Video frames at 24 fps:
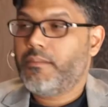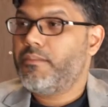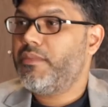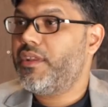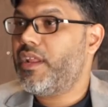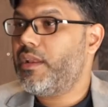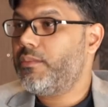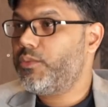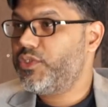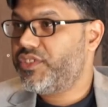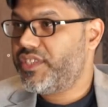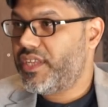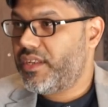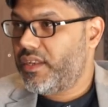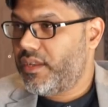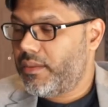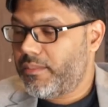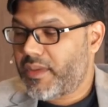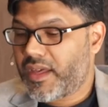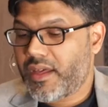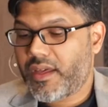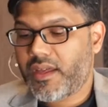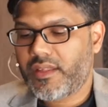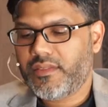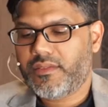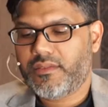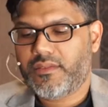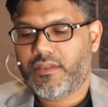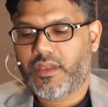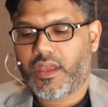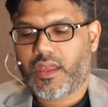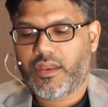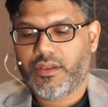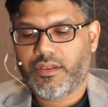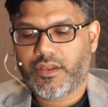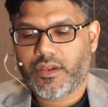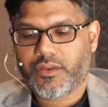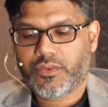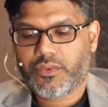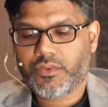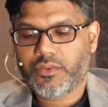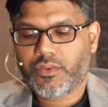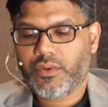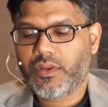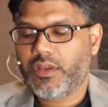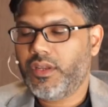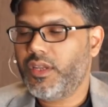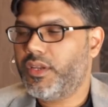من المسلمات أن
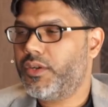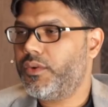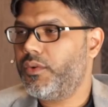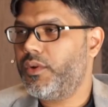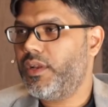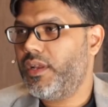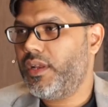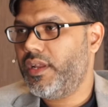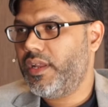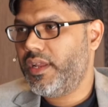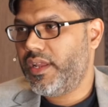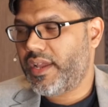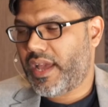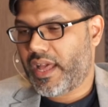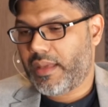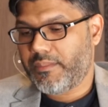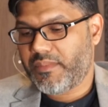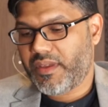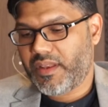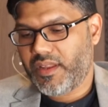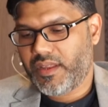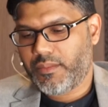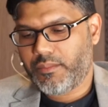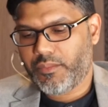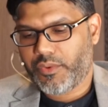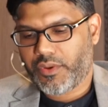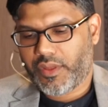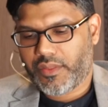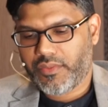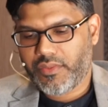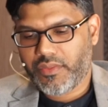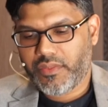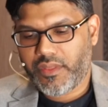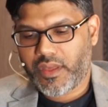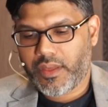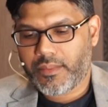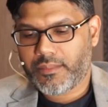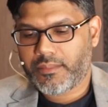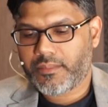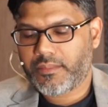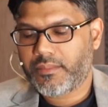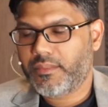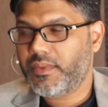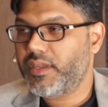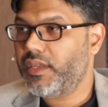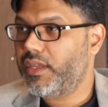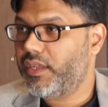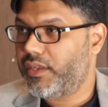يكون لكل عمل
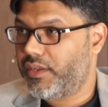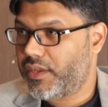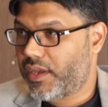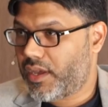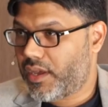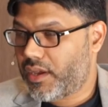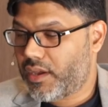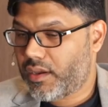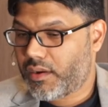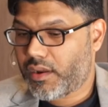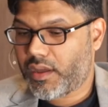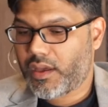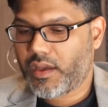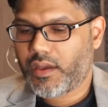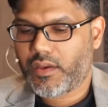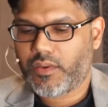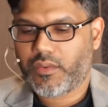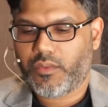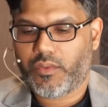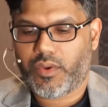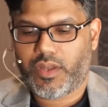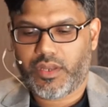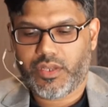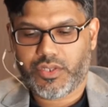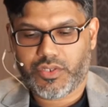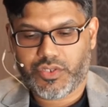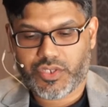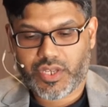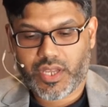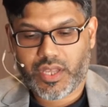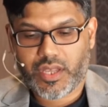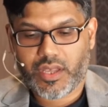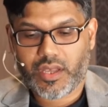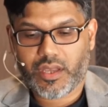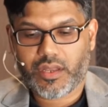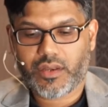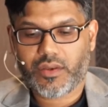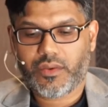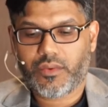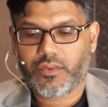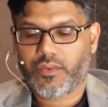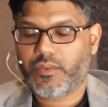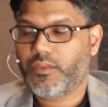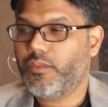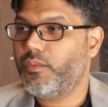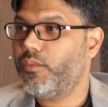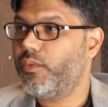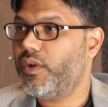منظم إدارة ولجان
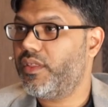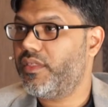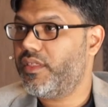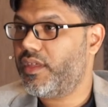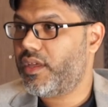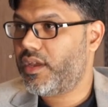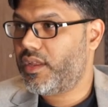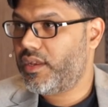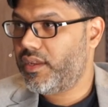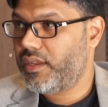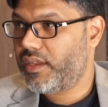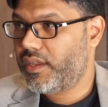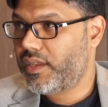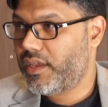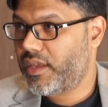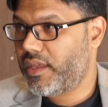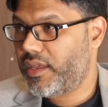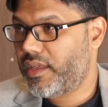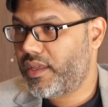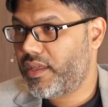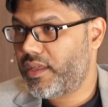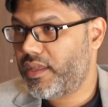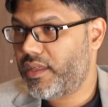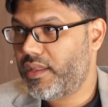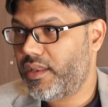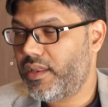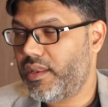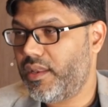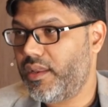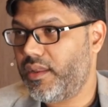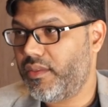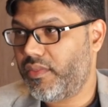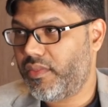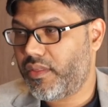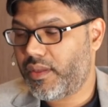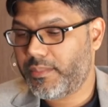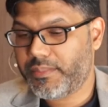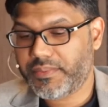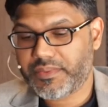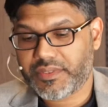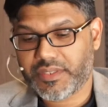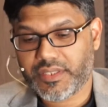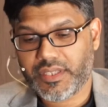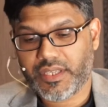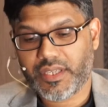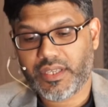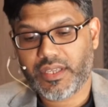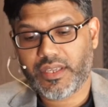وذلك
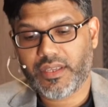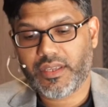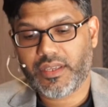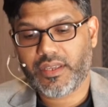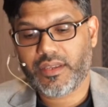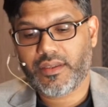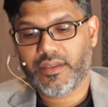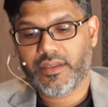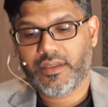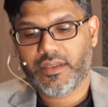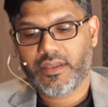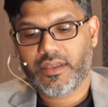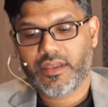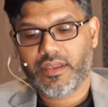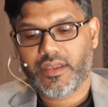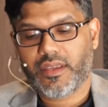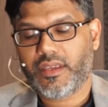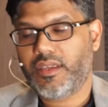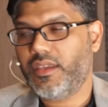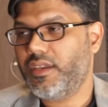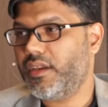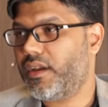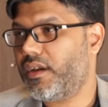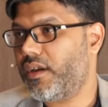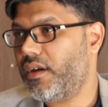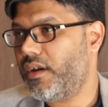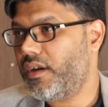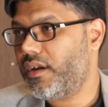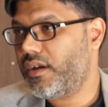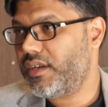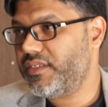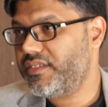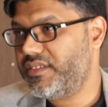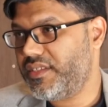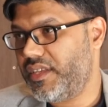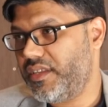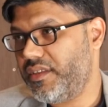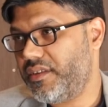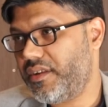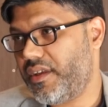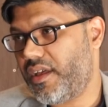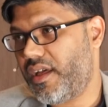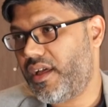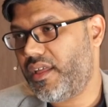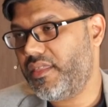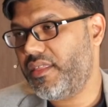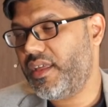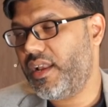لضبط إيقاع سير
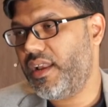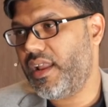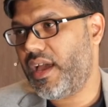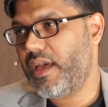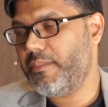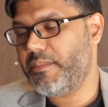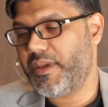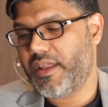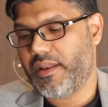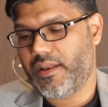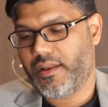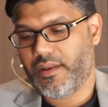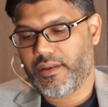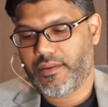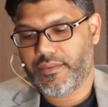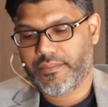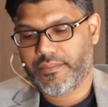هذا العمل